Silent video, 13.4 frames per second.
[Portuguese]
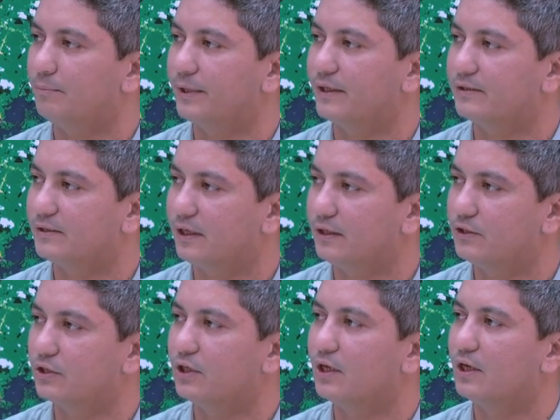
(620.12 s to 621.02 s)

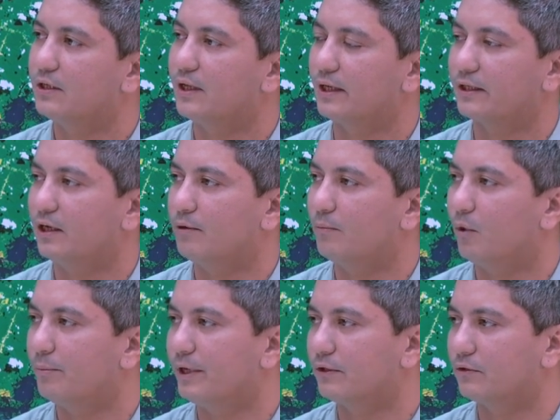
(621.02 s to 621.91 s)
presente naquele
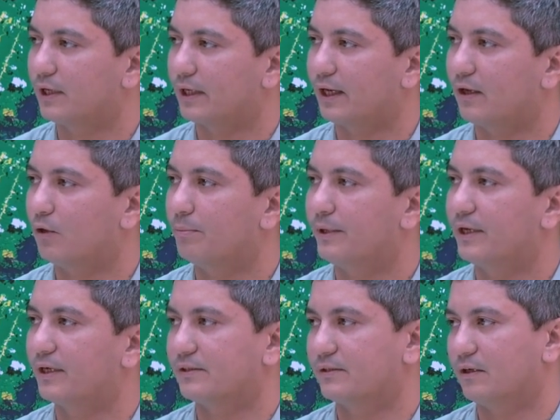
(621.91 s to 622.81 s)
momento, naquela
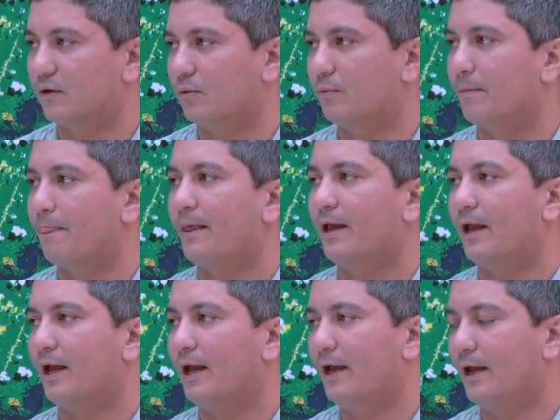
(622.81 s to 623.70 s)
operação
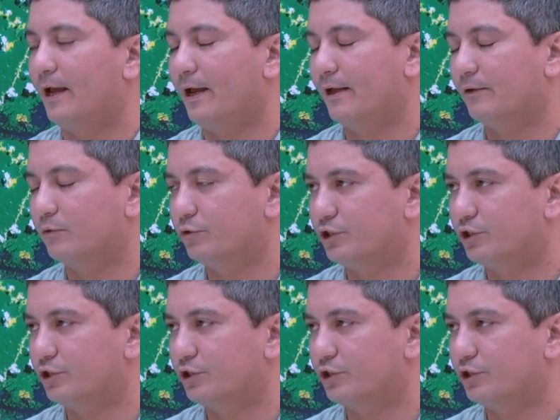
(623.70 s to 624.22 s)
é, no